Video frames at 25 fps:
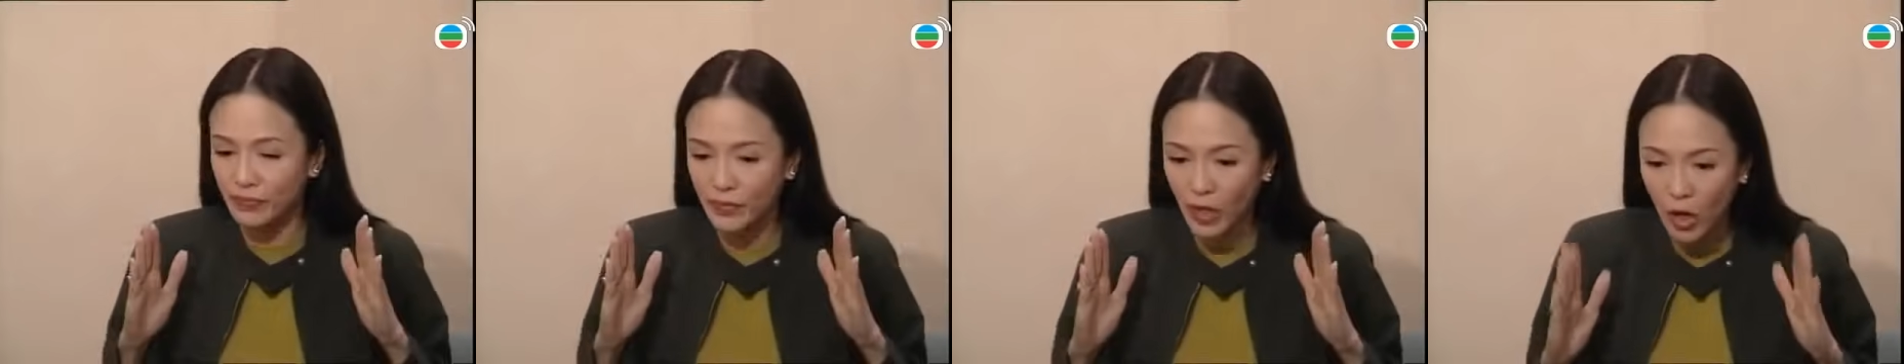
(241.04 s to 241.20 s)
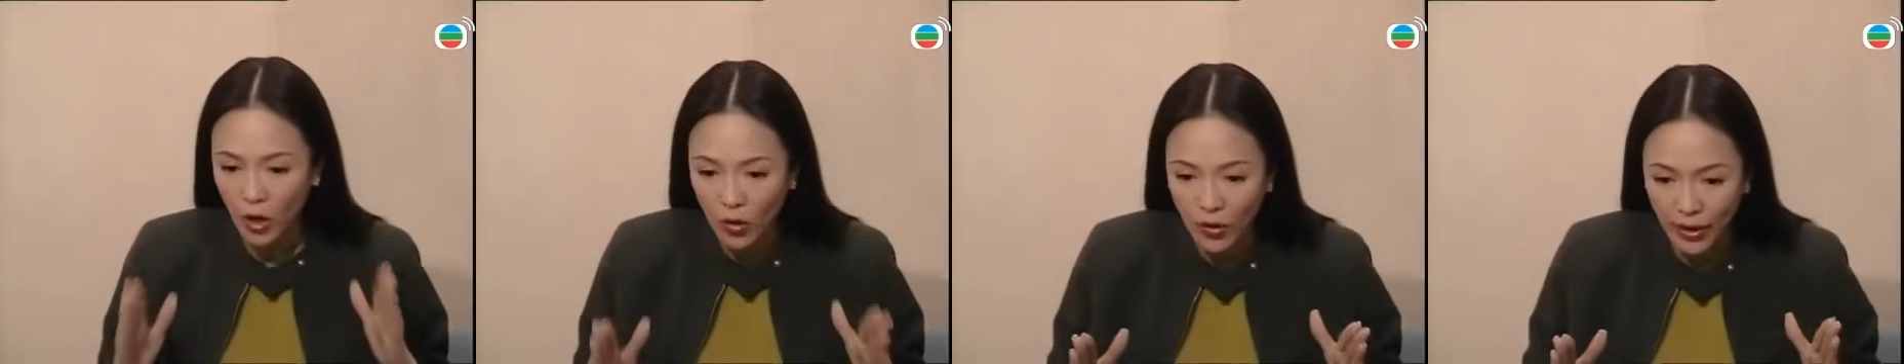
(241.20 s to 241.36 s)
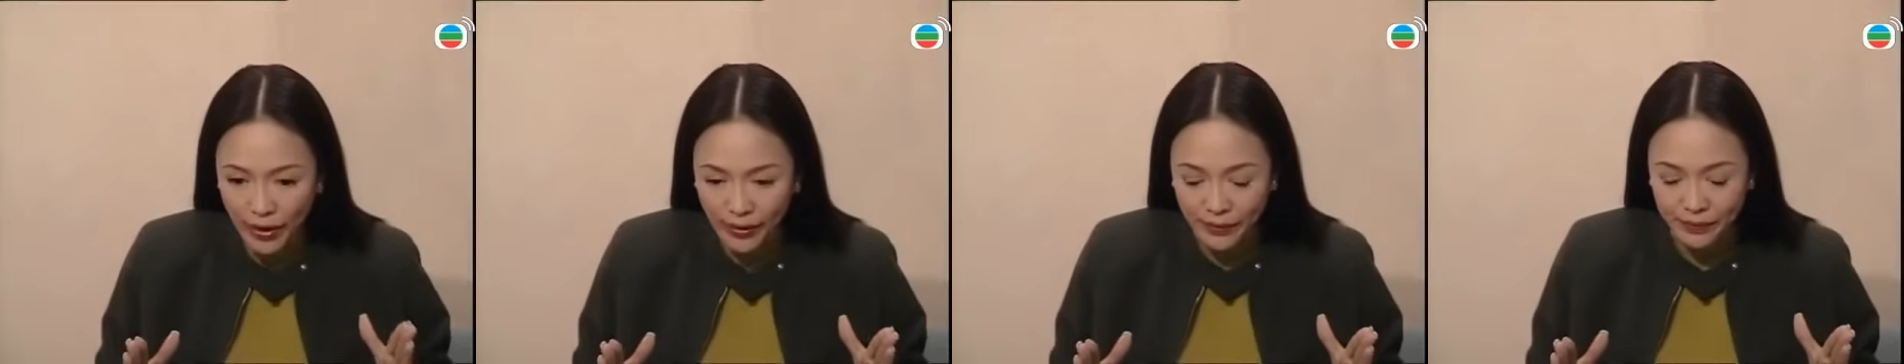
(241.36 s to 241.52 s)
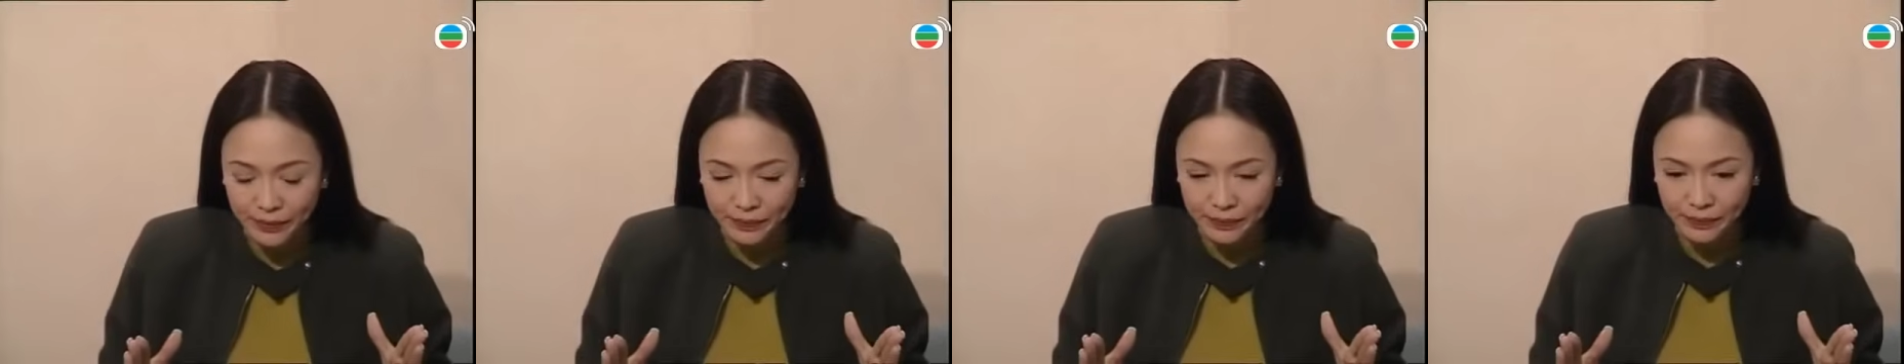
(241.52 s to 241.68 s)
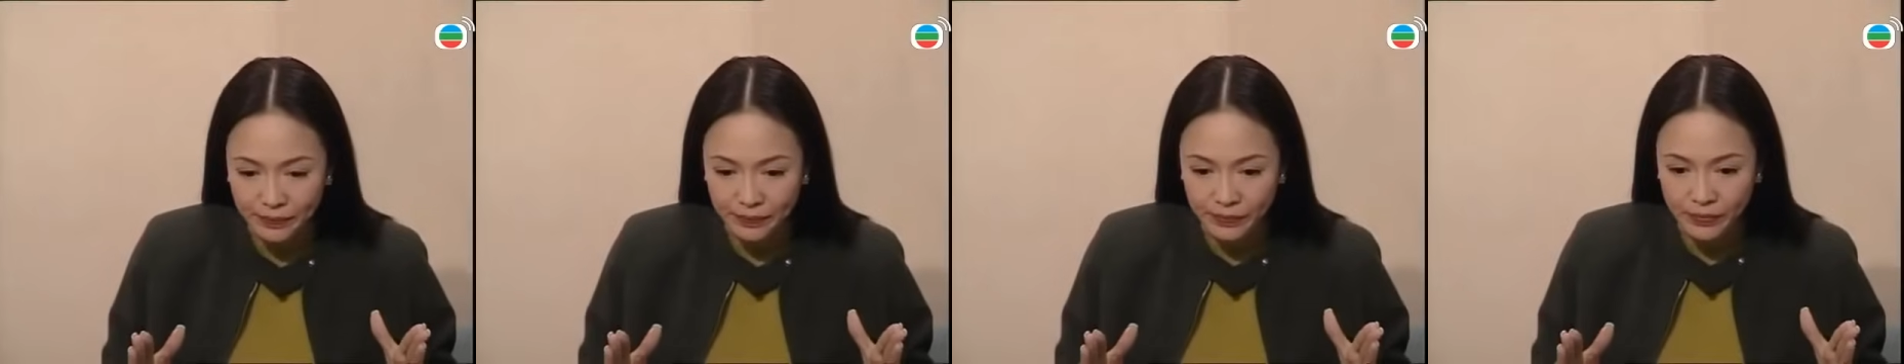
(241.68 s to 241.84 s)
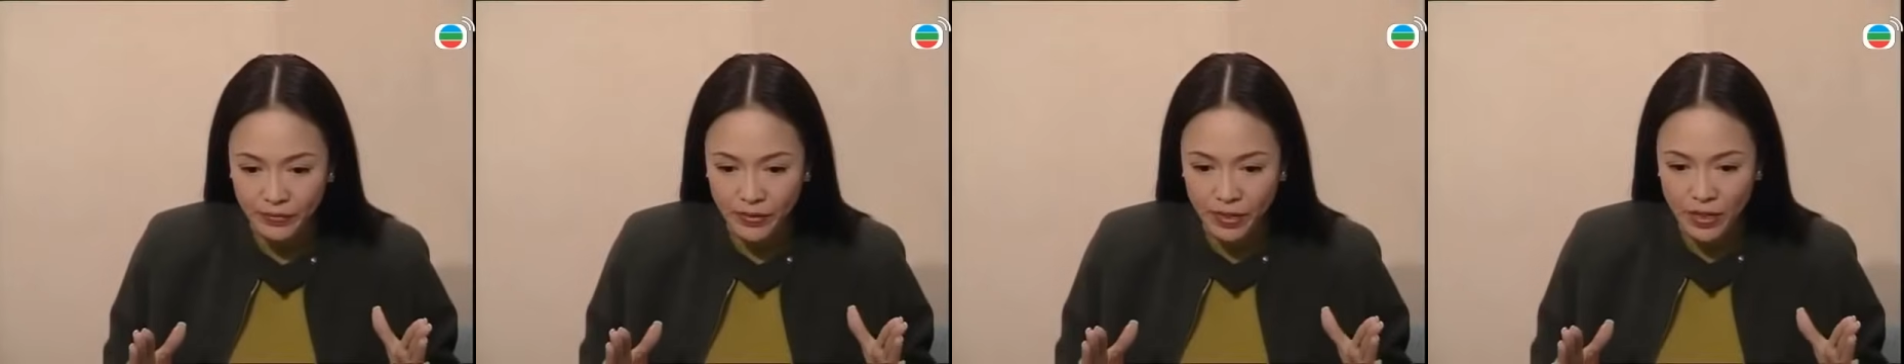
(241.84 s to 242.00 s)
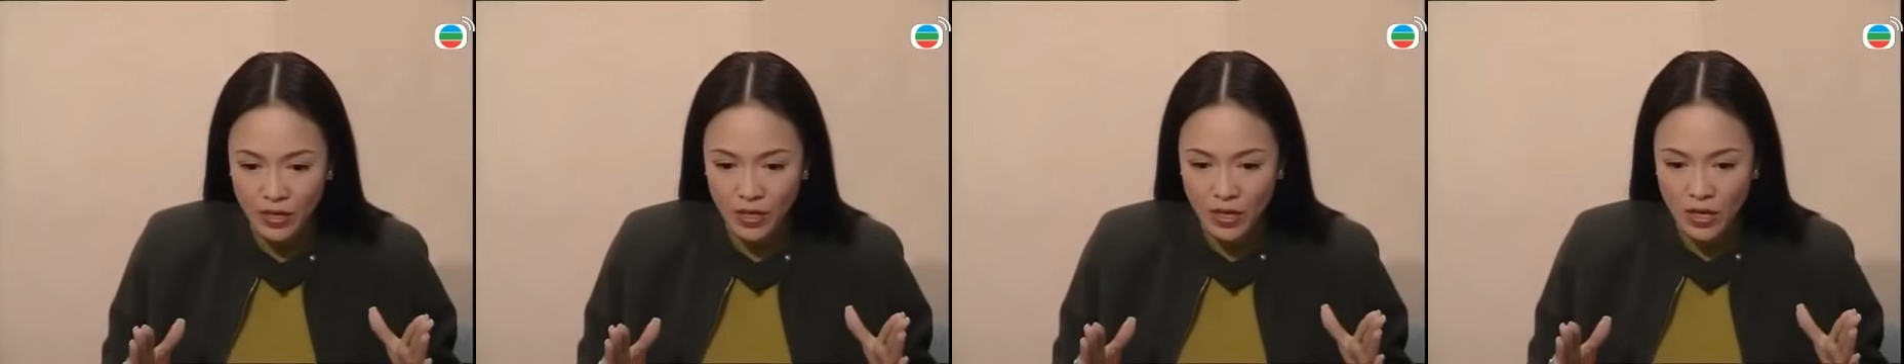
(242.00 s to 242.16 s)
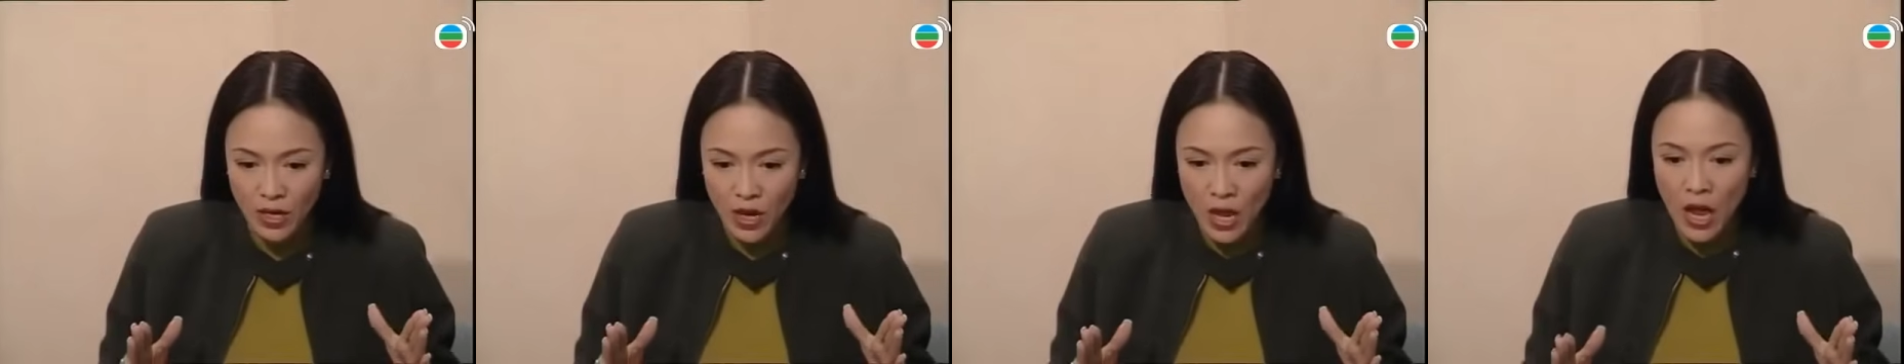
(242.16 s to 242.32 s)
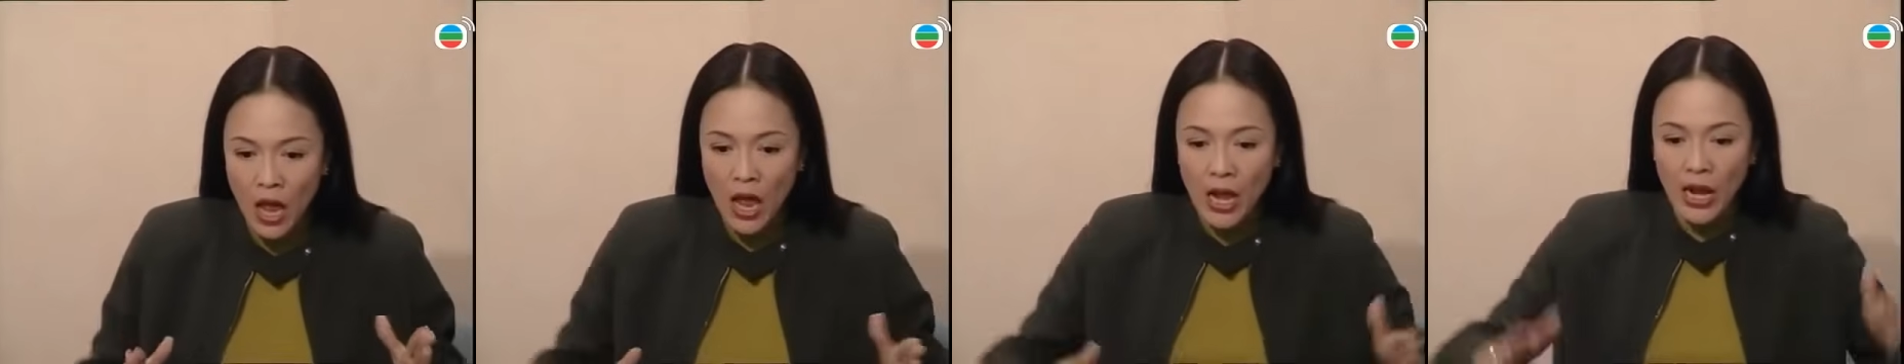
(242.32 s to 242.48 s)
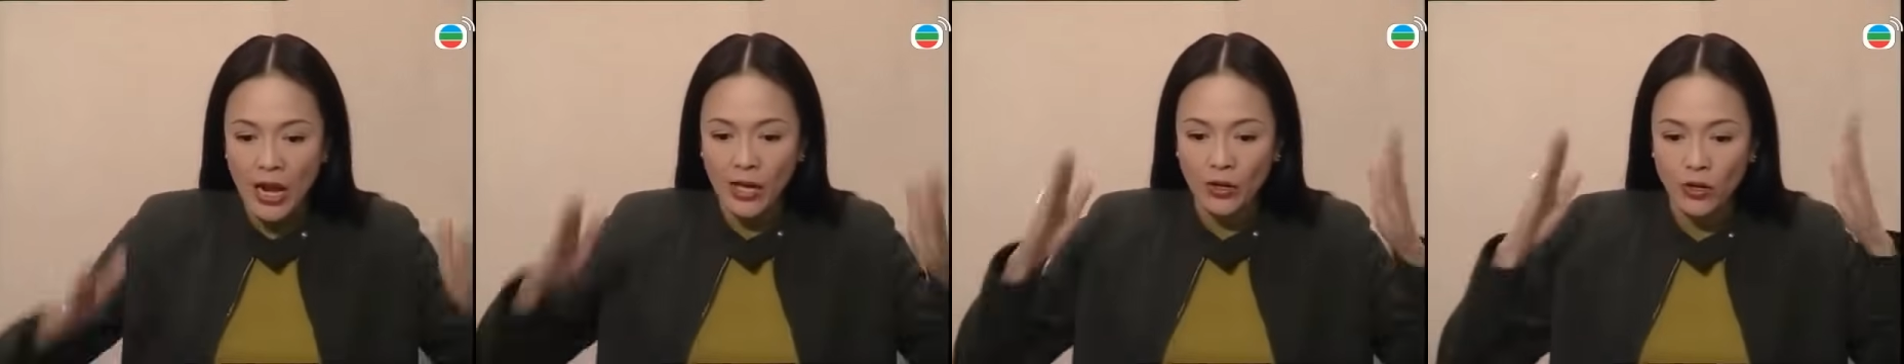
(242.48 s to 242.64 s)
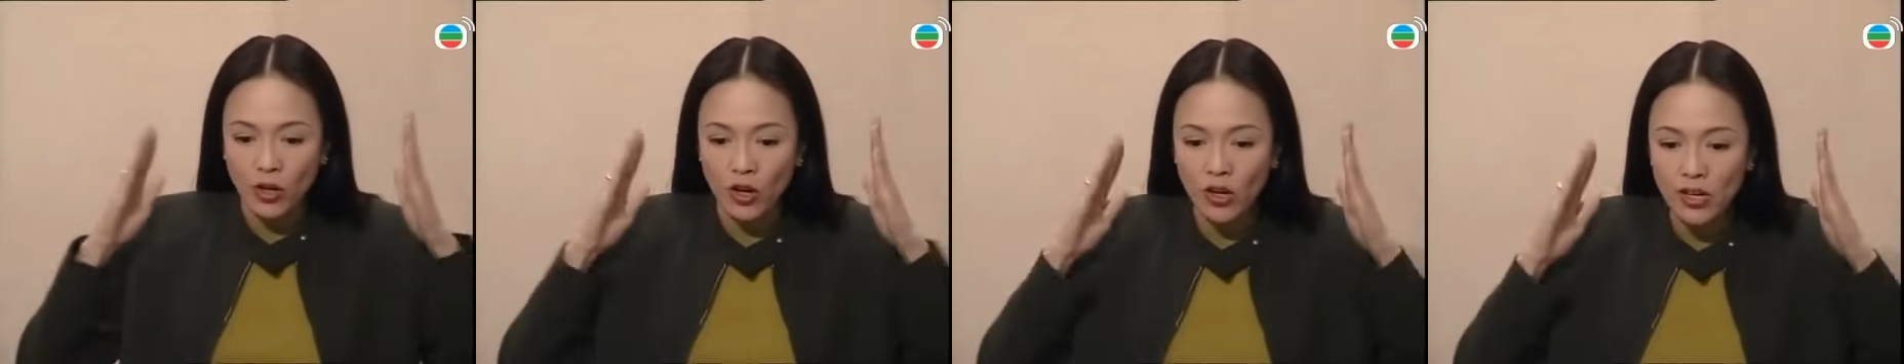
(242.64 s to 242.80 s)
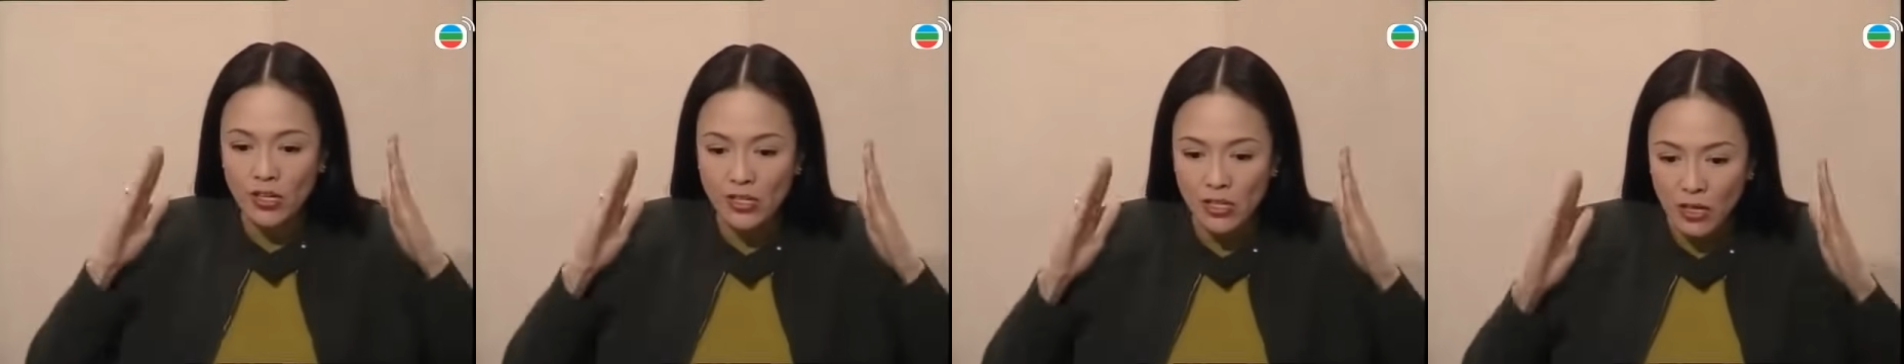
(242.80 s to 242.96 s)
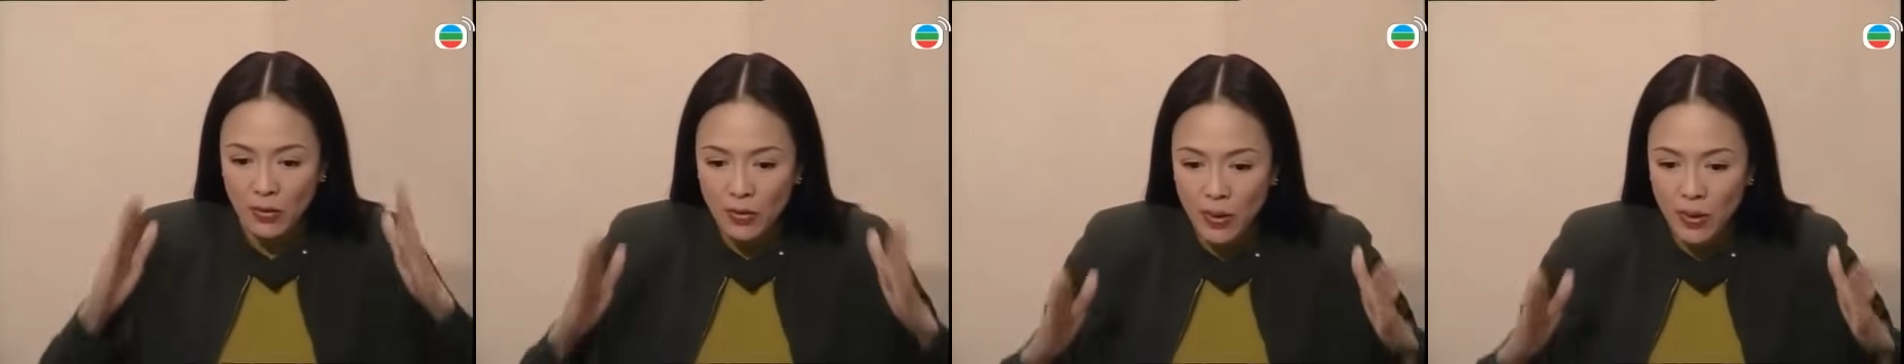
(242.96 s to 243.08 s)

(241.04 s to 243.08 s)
Ok. Nếu anh bước